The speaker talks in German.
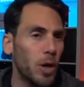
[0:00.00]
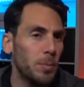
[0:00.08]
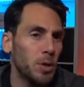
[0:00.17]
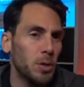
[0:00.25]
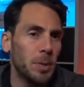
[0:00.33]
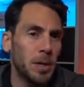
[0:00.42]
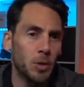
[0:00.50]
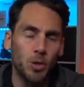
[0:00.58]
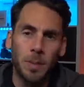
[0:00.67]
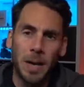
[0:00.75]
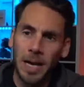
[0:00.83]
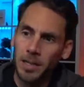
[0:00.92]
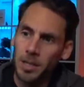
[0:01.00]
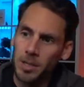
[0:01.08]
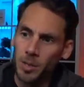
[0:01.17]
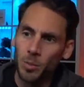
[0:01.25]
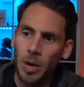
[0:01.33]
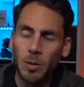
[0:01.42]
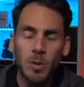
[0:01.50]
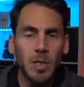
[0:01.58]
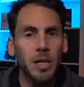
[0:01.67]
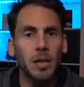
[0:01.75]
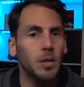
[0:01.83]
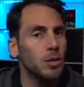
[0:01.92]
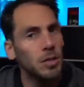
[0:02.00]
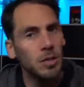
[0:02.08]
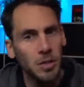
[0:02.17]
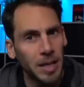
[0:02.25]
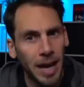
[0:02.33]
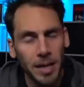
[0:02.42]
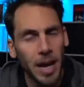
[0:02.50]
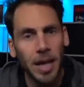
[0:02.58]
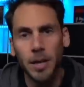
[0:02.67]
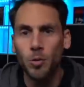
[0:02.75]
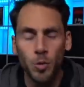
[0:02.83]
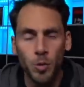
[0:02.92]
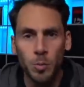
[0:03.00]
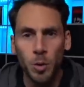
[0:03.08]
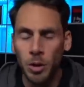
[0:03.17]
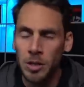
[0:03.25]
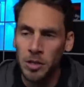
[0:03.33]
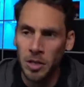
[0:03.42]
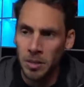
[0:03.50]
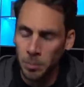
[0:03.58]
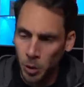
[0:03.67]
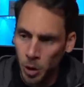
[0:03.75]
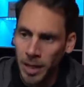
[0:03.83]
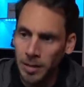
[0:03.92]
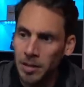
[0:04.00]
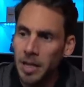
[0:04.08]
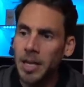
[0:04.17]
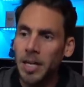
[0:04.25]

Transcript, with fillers: weil mit dem Herrn Spahn jetzt so außergerichtlich keine Einigungsmöglichkeit bestand.